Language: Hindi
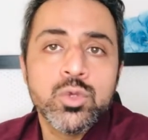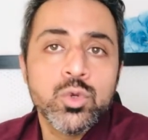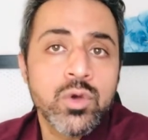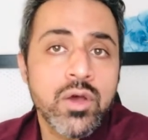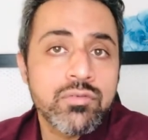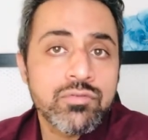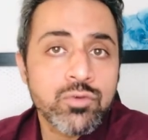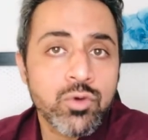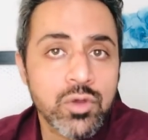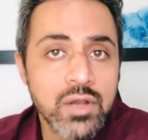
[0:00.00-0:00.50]
यू
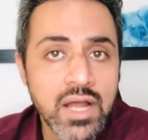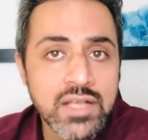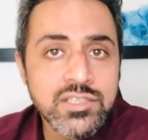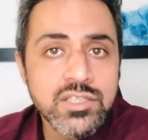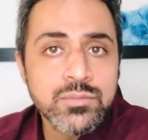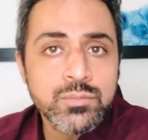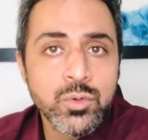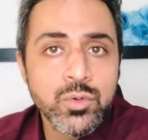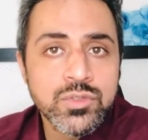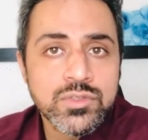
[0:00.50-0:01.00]
हैव
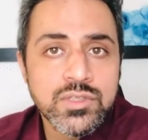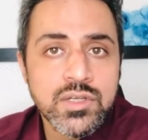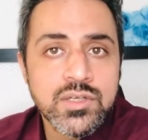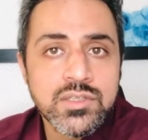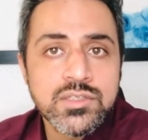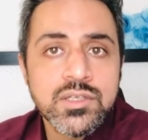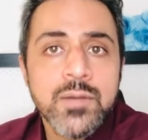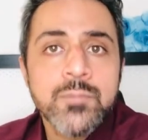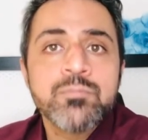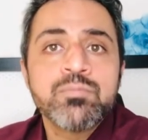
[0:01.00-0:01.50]
कोलाजन
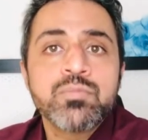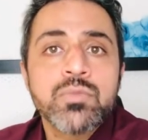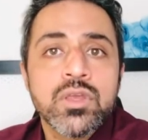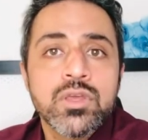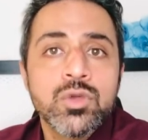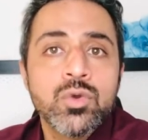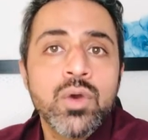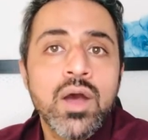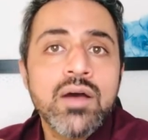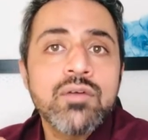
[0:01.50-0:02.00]
बूस्टर्स
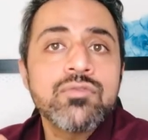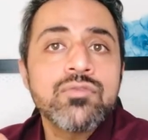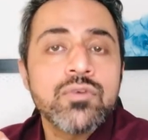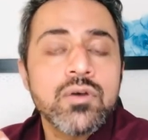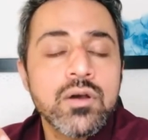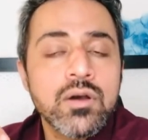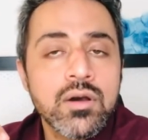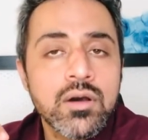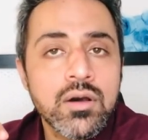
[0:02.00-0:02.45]
यू हैव